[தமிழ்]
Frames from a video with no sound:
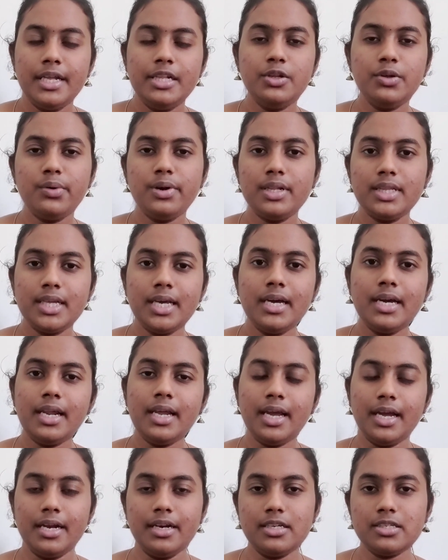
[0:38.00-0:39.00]
இந்த ஒரு
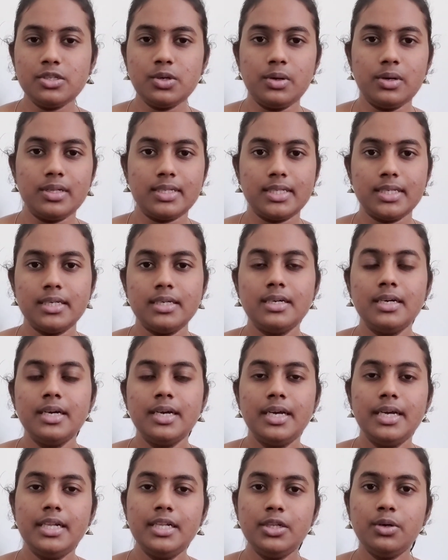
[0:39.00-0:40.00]
தியரி என்ன சொல்லுது
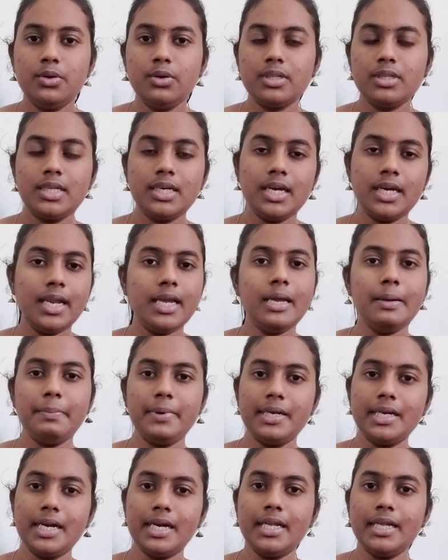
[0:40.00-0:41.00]
இந்த ஒரு தியரிக்கு
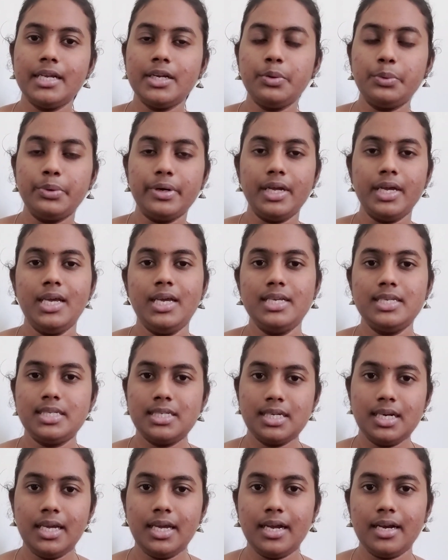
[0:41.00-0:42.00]
பின்னாடி இருக்கக்கூடிய
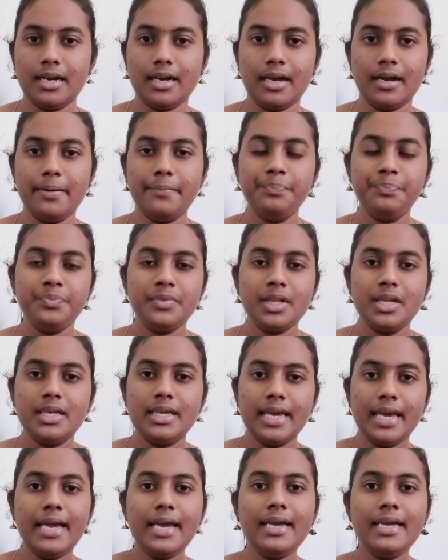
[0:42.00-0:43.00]
ஹிஸ்டரி என்ன
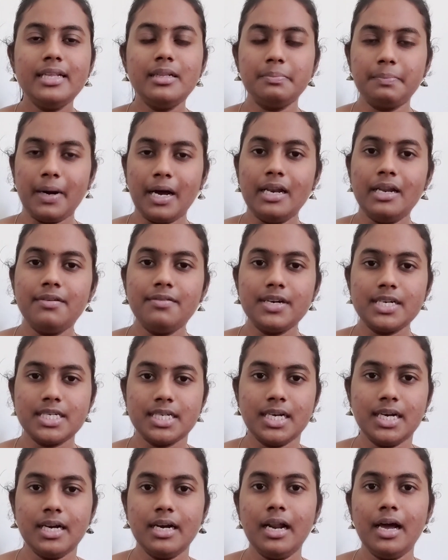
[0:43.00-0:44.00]
ஏன் இது பல
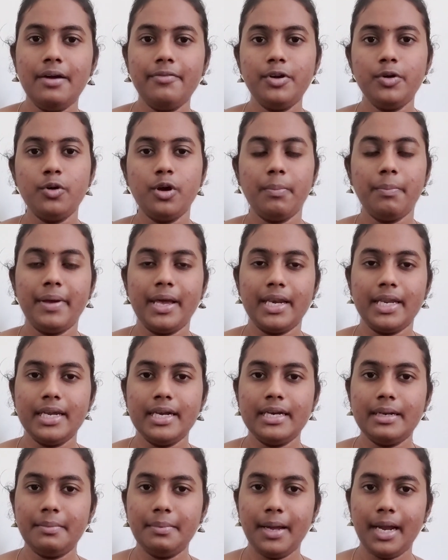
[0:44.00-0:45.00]
வருஷங்களாவே ஒரு பெரிய
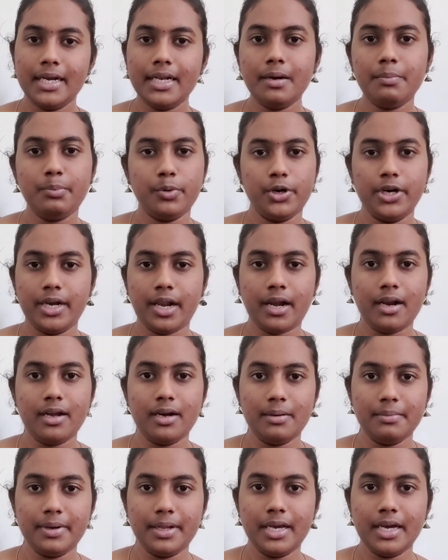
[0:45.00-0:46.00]
டிபேட்டா போயிட்டு
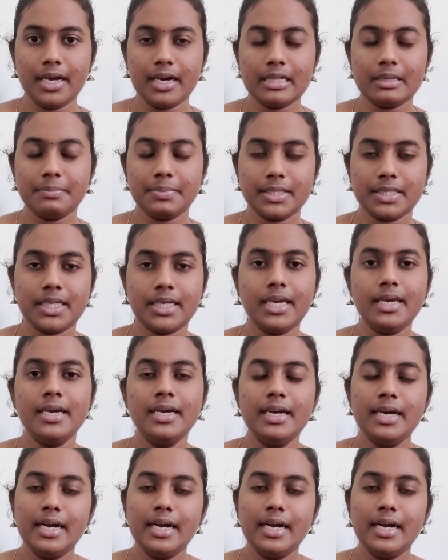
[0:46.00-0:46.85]
இருக்கு அப்படிங்கறத பத்தி